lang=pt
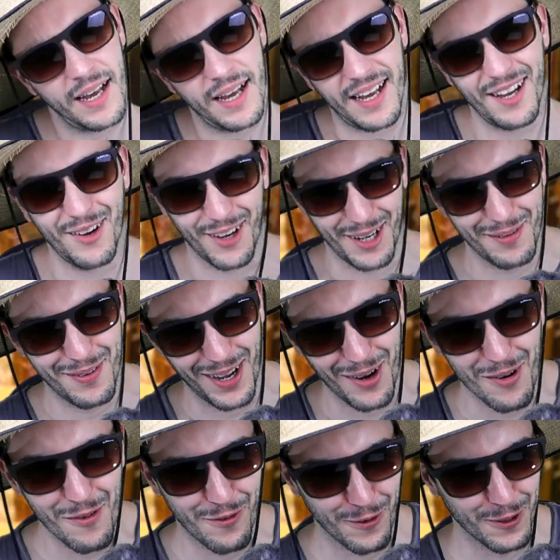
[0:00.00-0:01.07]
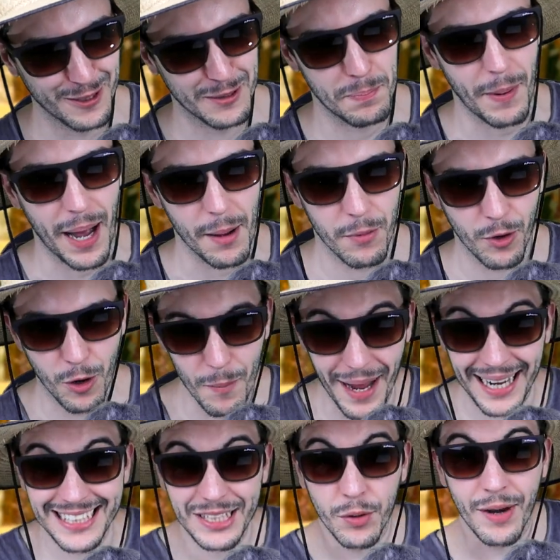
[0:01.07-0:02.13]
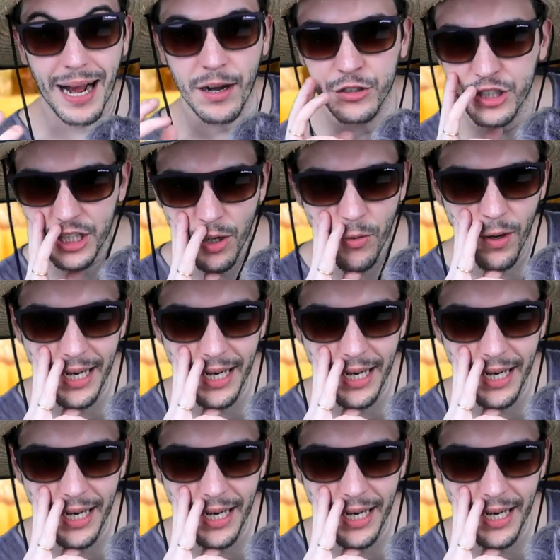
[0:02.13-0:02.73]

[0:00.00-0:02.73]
Agora eu fiquei confuso, Pablo. Como é que o carro chegou